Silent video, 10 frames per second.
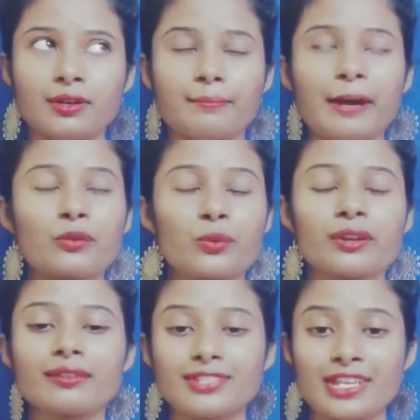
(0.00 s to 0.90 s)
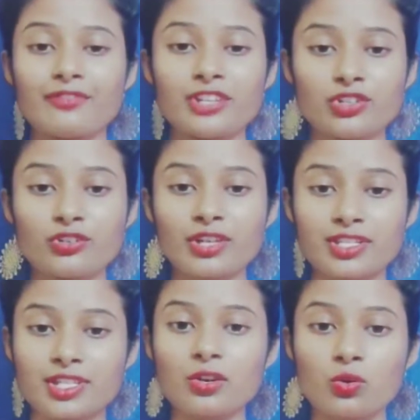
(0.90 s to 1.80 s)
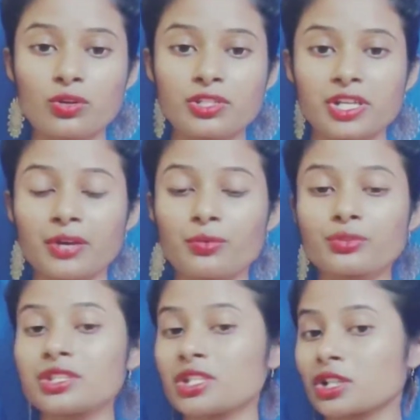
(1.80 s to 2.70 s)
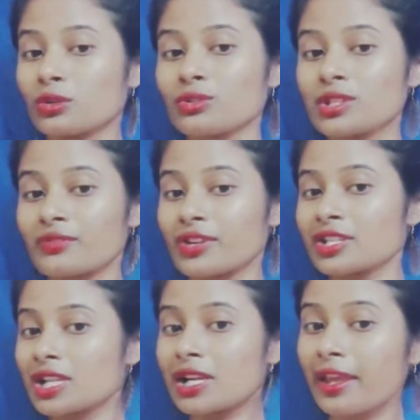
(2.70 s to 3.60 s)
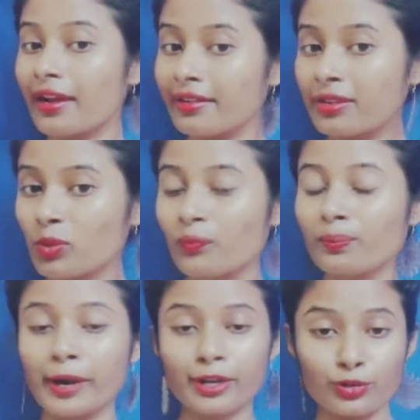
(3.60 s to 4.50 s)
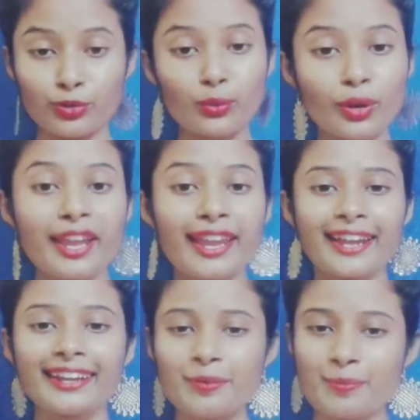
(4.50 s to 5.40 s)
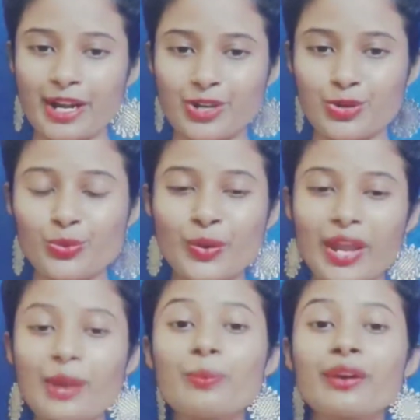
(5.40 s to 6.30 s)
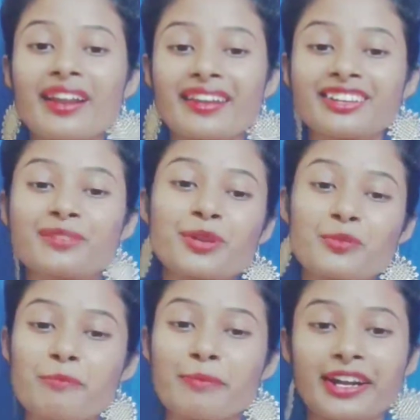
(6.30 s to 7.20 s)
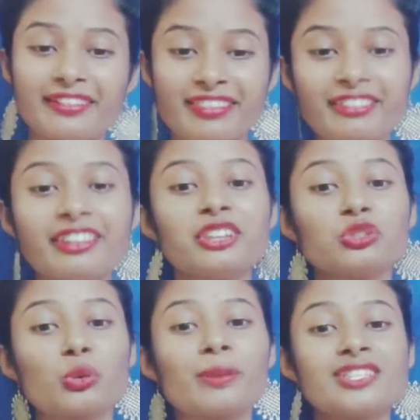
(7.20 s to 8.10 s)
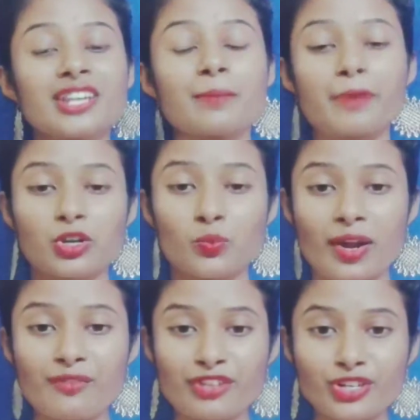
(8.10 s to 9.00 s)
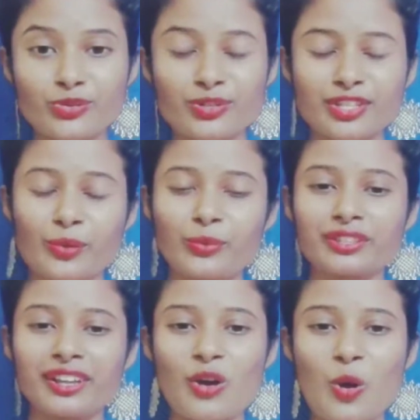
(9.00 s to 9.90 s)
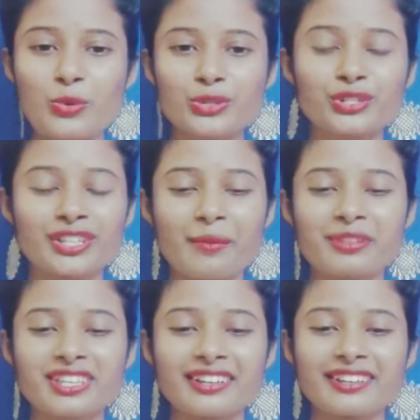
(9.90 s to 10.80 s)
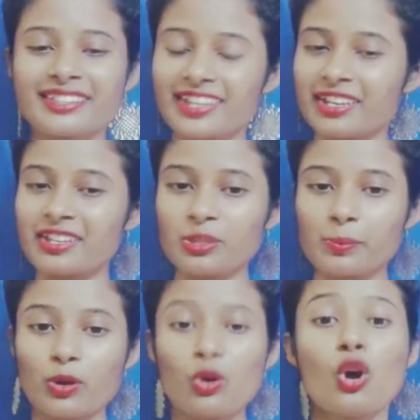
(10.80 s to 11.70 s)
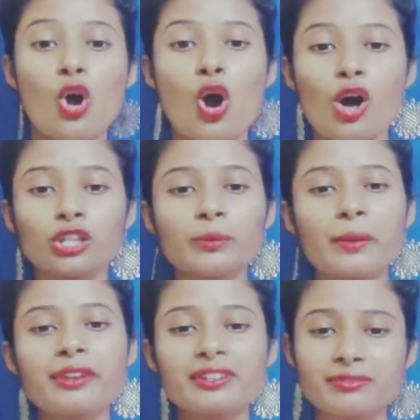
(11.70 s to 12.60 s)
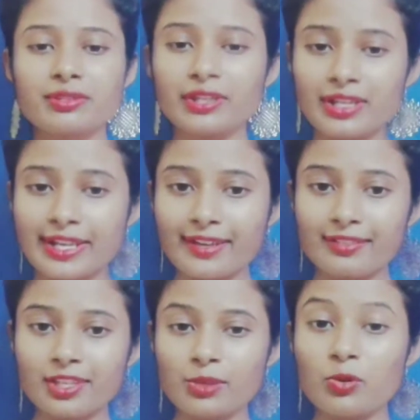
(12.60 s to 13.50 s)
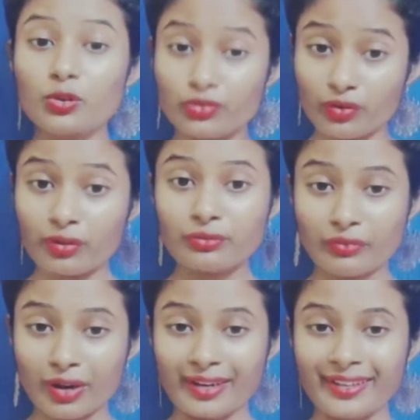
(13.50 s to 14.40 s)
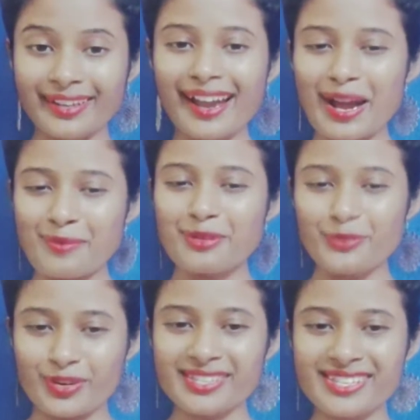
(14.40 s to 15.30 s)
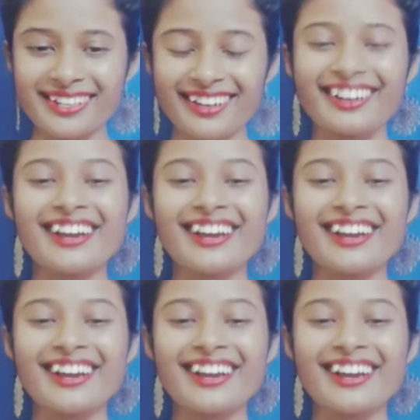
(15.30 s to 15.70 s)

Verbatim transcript: পার্ট ওয়ান যে ভিডিওটা আজকে শেয়ার করছি সেটা হচ্ছে ফেশিয়াল হেয়ার রিমুভ পার্ট টু এটা পার্ট টু এরপরে আরেকটা বেরোবে পার্ট থ্রি তোমরা যারা পার্ট ওয়ান ভিডিওটা দেখো তারা অবশ্যই গিয়ে আমার চ্যানেলে দেখে নিতে পারো অথবা আমি ডেসক্রিপশানে লিঙ্ক দিয়ে দেবো ডোন্ট ওয়ারি আমি রয়েছি না